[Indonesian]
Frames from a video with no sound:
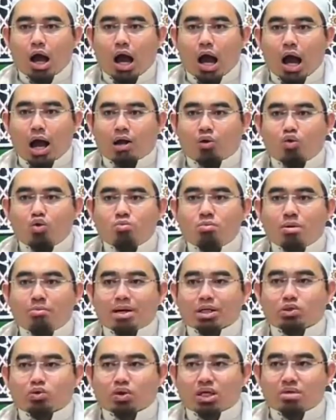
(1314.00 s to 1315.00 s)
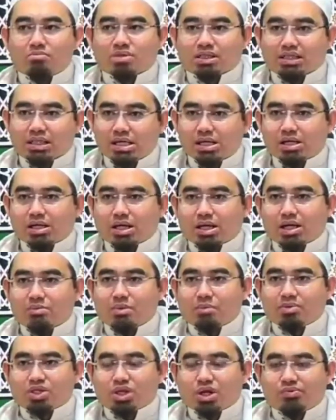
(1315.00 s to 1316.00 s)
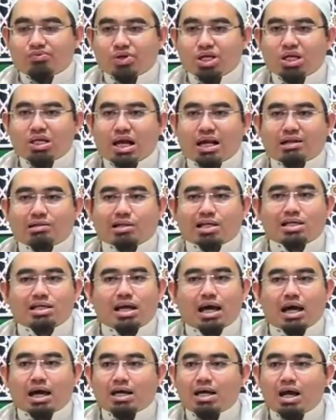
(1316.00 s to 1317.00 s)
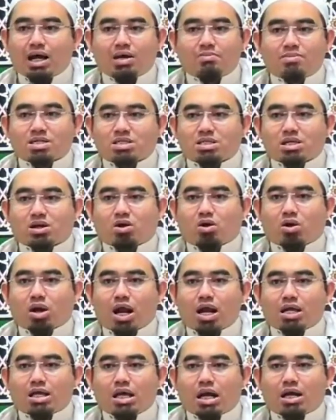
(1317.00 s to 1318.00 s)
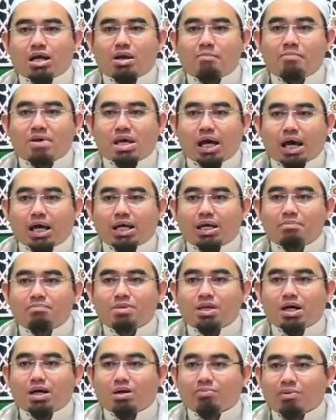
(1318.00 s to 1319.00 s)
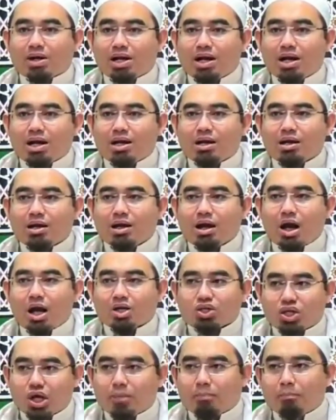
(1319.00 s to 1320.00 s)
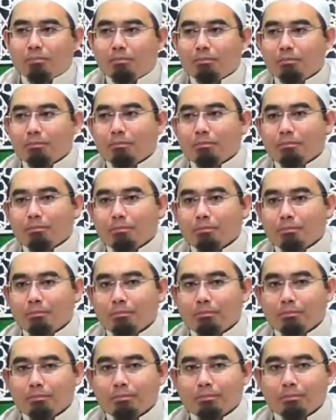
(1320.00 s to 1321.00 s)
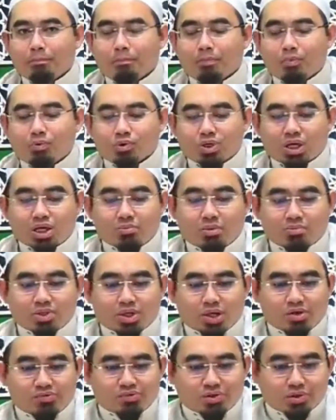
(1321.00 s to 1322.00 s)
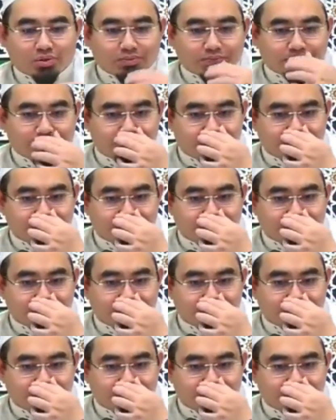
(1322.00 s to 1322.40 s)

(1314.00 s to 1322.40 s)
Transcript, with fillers: Aku memasuki Mesir jadi Imam Syafi'i dan tidak ada di Mesir orang yang lebih alim daripada Ashab. Ujar Imam Syafi'i.